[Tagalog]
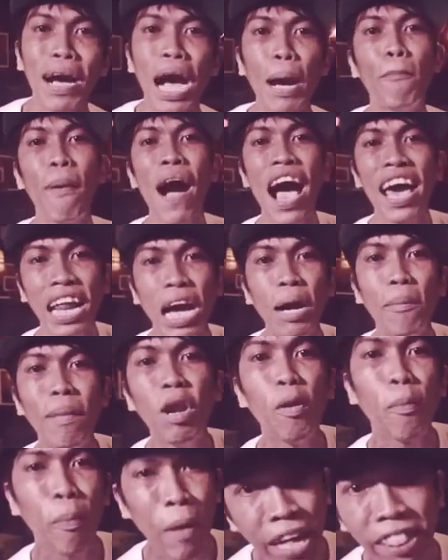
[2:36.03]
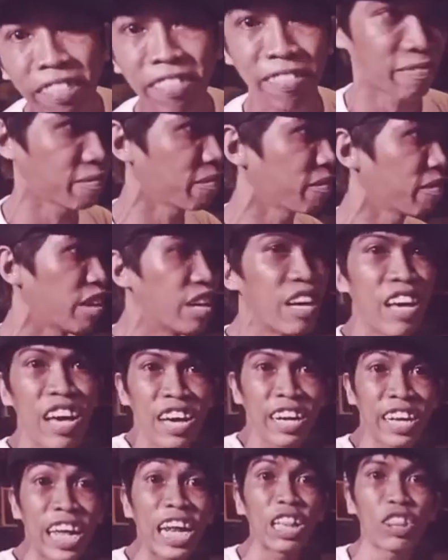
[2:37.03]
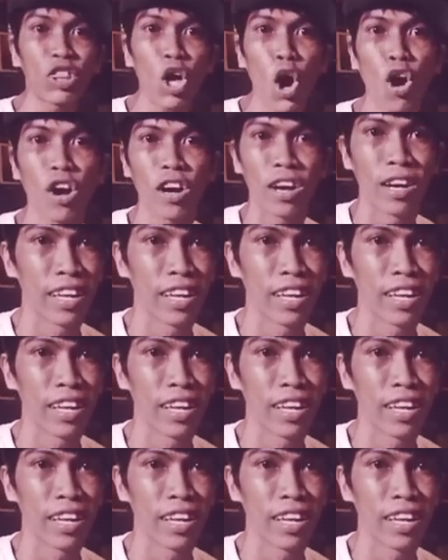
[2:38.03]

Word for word: mga barang malupit. Real talk,